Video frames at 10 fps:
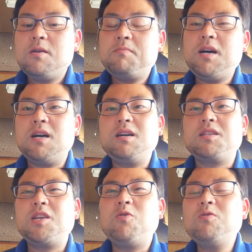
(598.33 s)
まあ
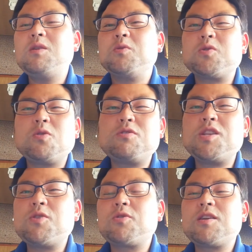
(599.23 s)
日本でもそういう
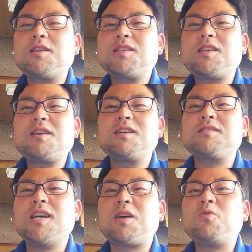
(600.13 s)
2拠点生
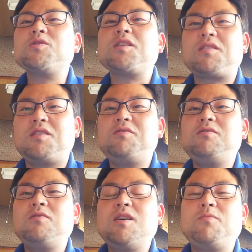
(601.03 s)
活やろうぜってい
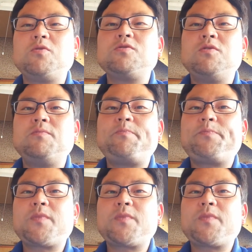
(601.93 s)
うのが僕の、